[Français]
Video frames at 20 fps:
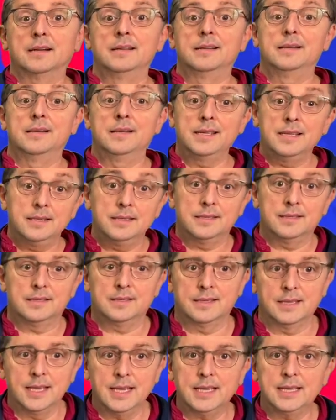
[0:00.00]

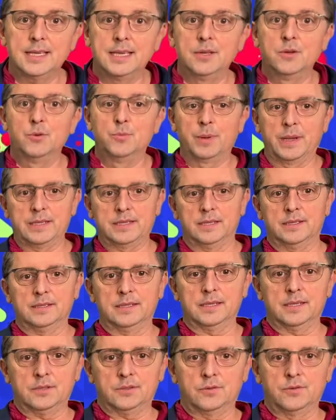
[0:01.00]
l'INSEE qui nous présente
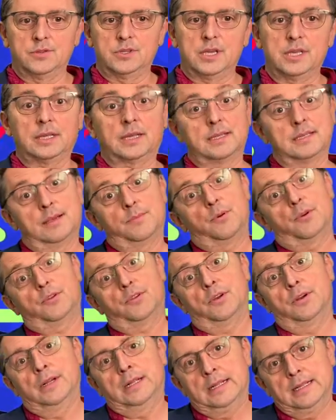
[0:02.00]
un sujet très
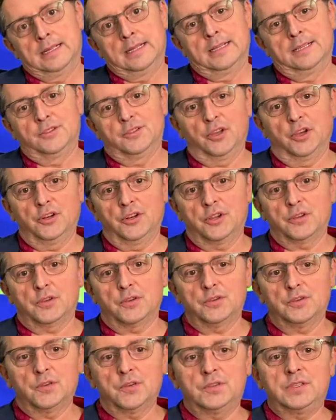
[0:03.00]
important dans
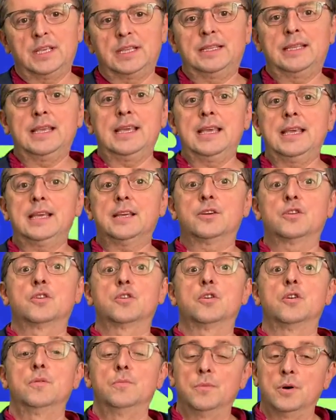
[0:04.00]
notre société,
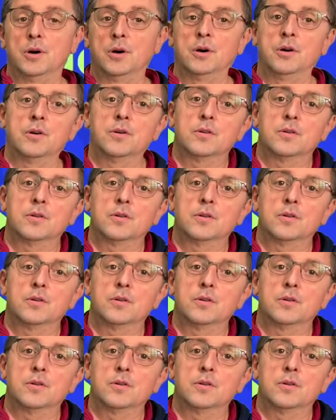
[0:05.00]
comment